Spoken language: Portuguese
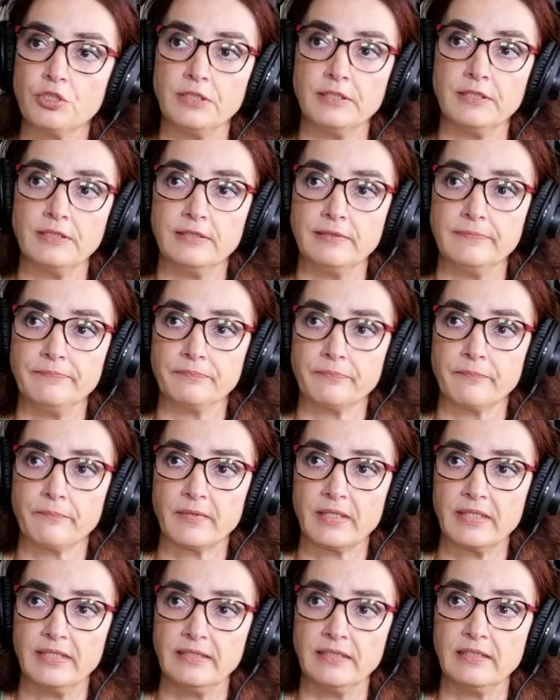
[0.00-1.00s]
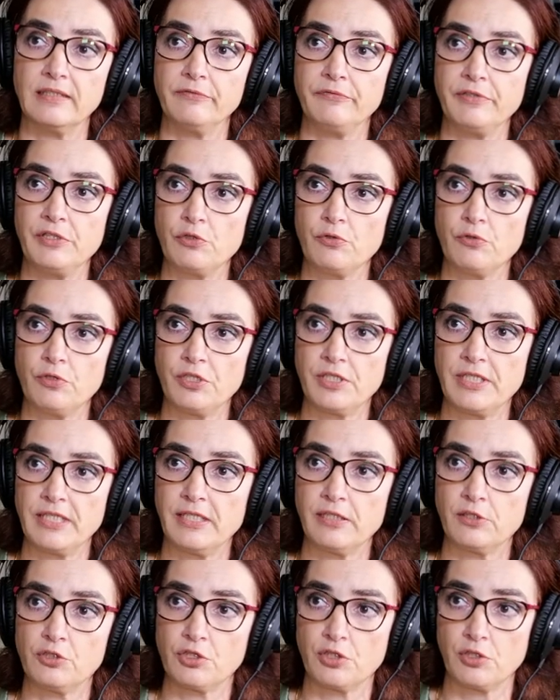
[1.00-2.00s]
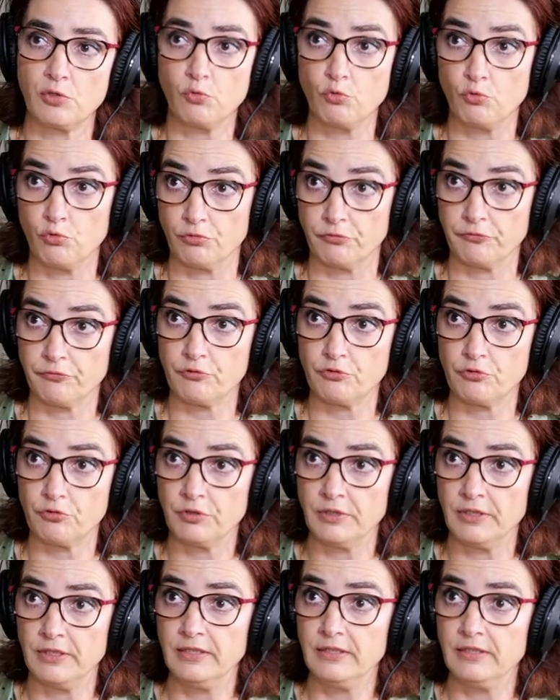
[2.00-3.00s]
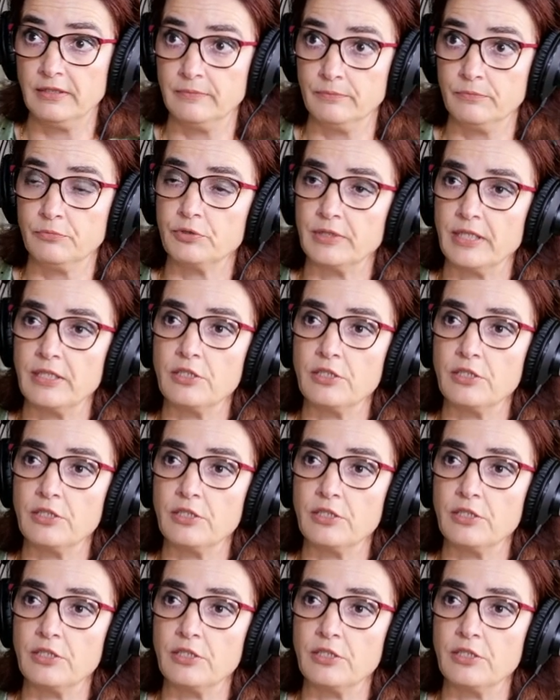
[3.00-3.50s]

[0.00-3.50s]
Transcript: eh, eh, televisores, aqueles que são curvos. Portanto, isto é